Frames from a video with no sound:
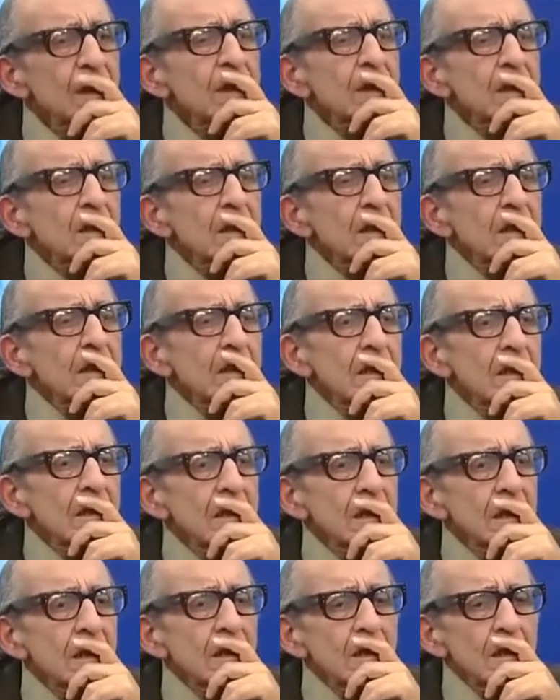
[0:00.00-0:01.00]

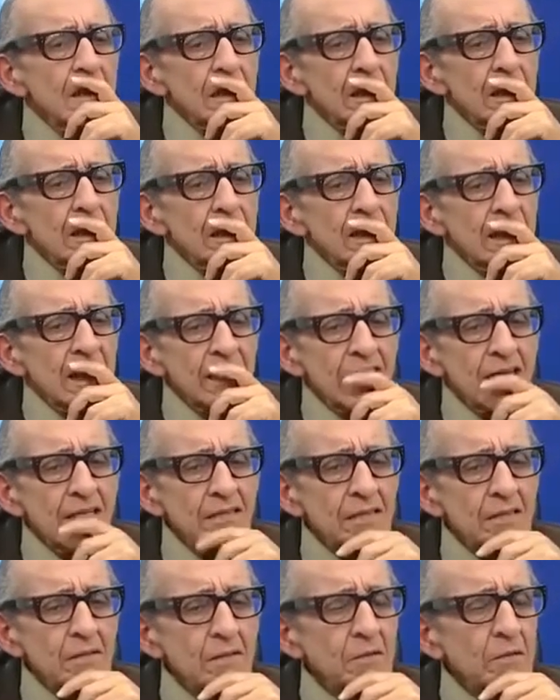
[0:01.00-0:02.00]
Eh, y Arguedas es
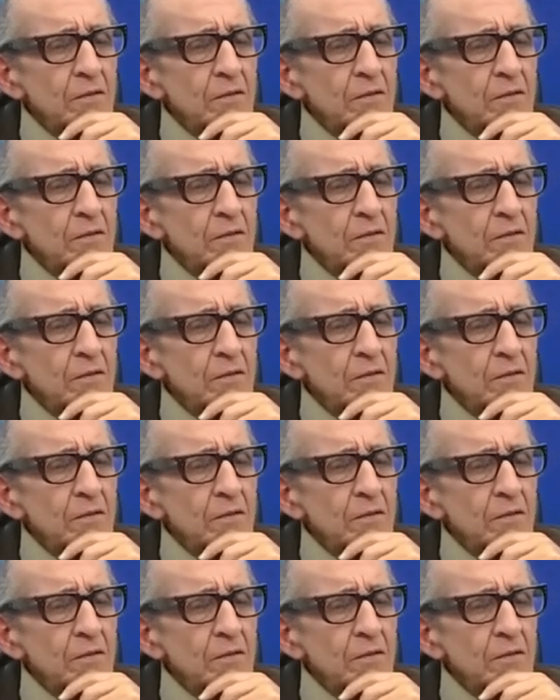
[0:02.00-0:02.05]
conocido por